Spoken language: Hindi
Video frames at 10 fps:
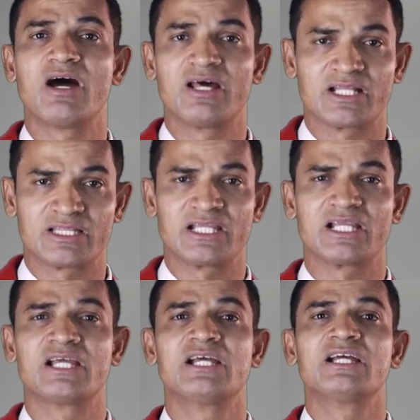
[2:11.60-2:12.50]
कहाँ रहते
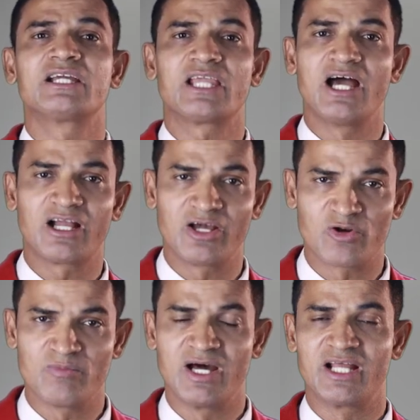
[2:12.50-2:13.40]
हैं क्या
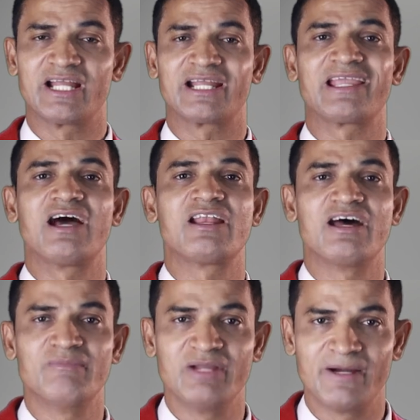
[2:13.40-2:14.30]
कारोबार है क्या
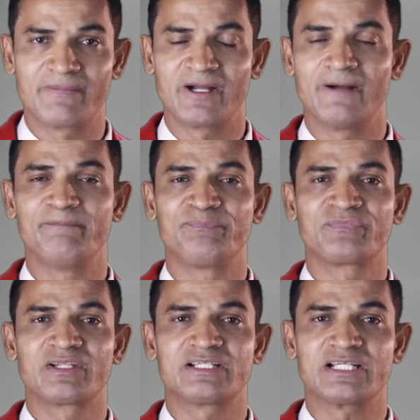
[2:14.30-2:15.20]
नाम है आपका
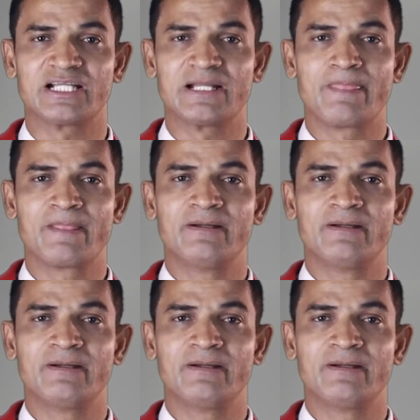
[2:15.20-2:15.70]
ठीक है